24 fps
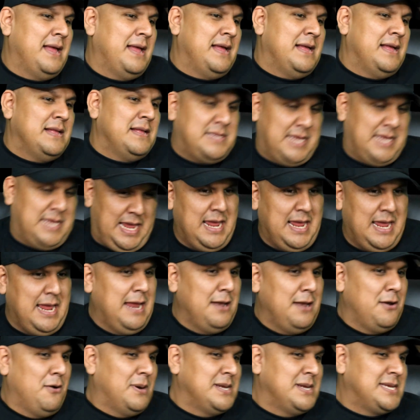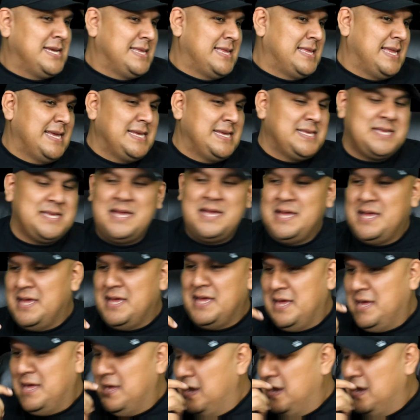Sí, ¿no escuchaste No, no. Y